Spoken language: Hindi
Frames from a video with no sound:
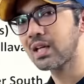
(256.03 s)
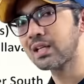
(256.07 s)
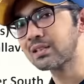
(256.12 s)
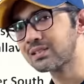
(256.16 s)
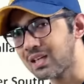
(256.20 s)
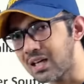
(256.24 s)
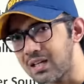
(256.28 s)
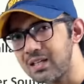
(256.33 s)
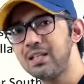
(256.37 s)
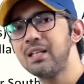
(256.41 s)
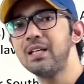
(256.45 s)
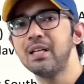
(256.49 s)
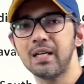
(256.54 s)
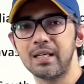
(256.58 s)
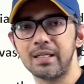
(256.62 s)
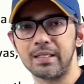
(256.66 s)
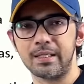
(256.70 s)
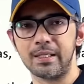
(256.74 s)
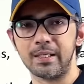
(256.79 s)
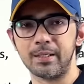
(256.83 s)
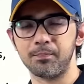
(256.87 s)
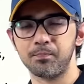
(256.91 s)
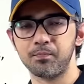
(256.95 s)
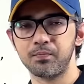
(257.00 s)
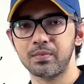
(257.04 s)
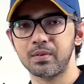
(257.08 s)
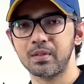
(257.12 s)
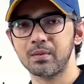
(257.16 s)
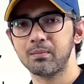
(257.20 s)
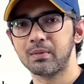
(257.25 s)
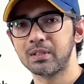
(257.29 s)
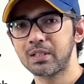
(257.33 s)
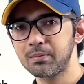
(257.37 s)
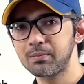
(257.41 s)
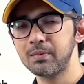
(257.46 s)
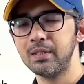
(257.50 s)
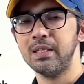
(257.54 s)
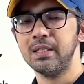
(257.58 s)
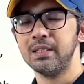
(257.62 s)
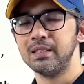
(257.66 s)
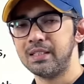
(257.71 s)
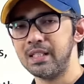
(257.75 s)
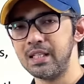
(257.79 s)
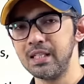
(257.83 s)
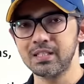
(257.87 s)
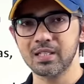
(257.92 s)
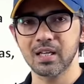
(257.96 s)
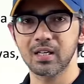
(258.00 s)
आसान ही आएंगे मतलब
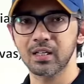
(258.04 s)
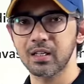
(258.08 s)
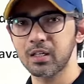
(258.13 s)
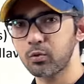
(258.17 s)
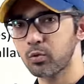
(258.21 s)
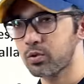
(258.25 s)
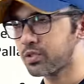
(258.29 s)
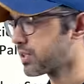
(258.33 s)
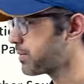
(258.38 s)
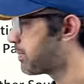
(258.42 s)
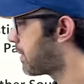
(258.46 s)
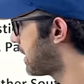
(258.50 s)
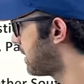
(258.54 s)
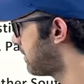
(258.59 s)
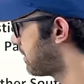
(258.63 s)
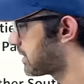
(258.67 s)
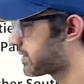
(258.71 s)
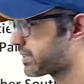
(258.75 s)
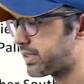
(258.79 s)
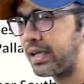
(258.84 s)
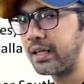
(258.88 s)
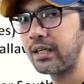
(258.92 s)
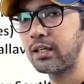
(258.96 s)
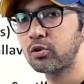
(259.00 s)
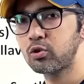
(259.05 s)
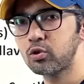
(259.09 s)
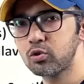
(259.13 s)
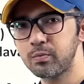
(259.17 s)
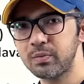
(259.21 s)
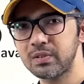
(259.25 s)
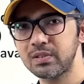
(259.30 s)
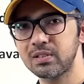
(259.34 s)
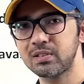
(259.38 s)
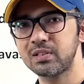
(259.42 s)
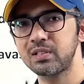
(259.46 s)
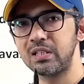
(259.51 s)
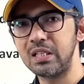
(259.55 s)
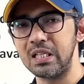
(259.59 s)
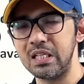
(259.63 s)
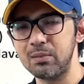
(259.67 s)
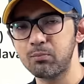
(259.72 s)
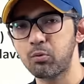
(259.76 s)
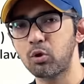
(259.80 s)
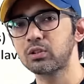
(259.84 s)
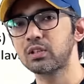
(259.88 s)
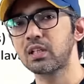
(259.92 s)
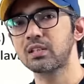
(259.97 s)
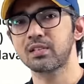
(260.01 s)
तीन चार अगर क्वेश्चन मेडिवल से आएंगे तो उसमें से तीन
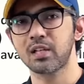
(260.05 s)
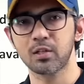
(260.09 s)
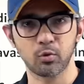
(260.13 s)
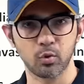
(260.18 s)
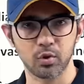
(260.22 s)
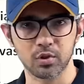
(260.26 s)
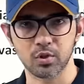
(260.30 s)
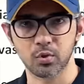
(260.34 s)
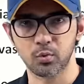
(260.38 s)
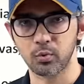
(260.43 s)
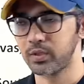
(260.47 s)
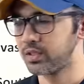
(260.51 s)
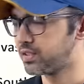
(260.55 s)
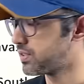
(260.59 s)
बहुत आसान क्वेश्चन होंगे